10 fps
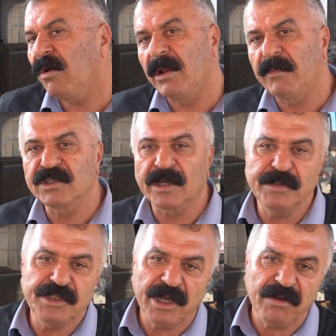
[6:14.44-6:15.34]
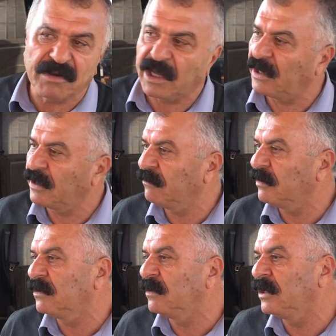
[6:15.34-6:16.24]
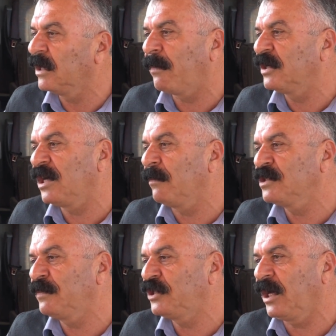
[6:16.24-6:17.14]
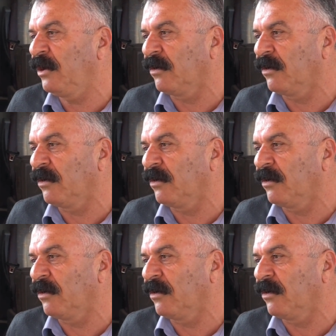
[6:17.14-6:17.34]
Öyle başka bir şey yok yani. Yapacağımız bir şey